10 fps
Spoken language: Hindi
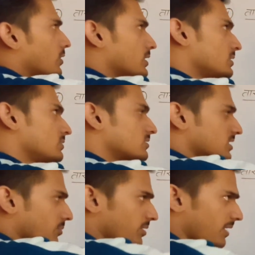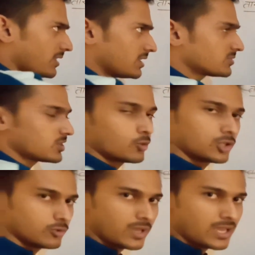इन सभी माध्यम से होती
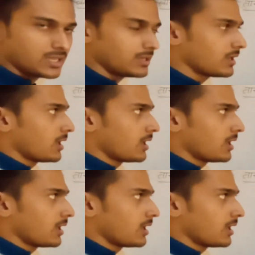हुई आएगी